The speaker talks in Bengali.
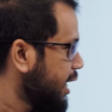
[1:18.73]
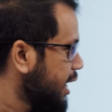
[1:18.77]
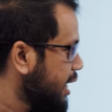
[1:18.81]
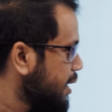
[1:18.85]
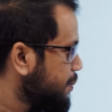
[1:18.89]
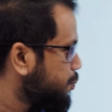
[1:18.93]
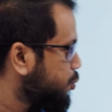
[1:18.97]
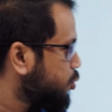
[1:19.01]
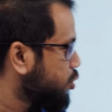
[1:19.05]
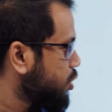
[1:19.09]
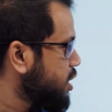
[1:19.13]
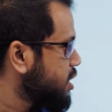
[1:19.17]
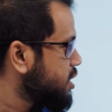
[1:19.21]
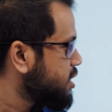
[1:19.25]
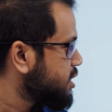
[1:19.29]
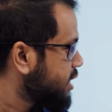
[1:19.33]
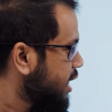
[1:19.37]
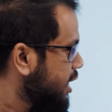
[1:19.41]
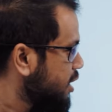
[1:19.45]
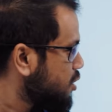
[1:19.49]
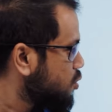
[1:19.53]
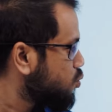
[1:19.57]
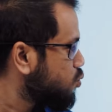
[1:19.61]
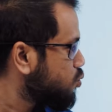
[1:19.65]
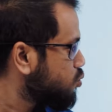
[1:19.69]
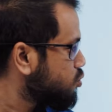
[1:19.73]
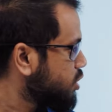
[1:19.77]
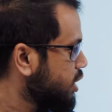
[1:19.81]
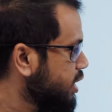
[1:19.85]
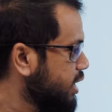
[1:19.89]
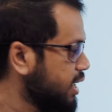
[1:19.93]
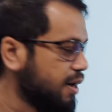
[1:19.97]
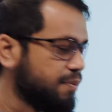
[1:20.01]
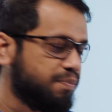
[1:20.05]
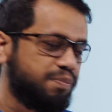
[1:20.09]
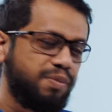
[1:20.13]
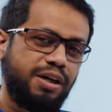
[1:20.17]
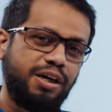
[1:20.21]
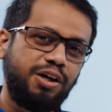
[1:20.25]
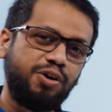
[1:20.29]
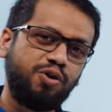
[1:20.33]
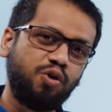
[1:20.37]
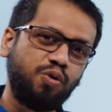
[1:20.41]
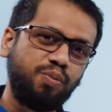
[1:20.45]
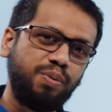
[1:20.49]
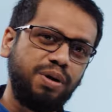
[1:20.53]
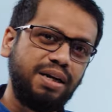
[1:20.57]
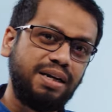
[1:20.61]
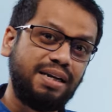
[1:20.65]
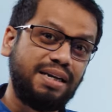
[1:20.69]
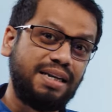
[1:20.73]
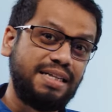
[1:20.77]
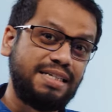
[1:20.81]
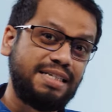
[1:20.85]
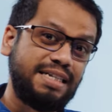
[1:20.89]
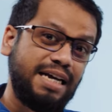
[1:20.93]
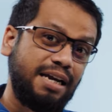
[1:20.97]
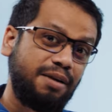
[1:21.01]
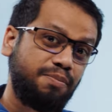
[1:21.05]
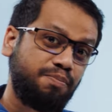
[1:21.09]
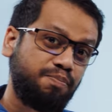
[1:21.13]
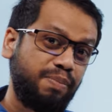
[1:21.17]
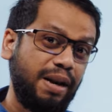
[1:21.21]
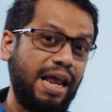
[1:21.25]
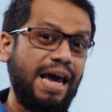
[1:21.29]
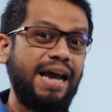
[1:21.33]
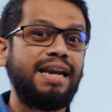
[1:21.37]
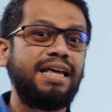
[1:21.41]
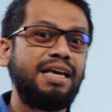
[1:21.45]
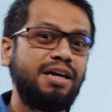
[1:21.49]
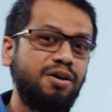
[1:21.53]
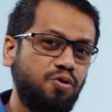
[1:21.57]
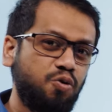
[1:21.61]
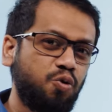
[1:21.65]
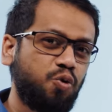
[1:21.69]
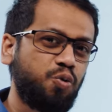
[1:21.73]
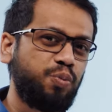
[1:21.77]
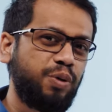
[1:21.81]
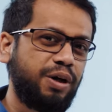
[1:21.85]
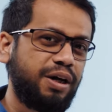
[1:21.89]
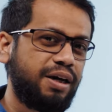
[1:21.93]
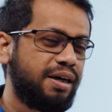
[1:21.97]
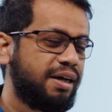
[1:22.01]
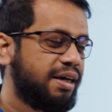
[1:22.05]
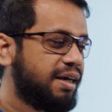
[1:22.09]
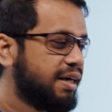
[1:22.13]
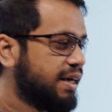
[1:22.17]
এরপরে সেই অনুযায়ী আপনি কি করবেন ডিজাইন প্ল্যানিং করবেন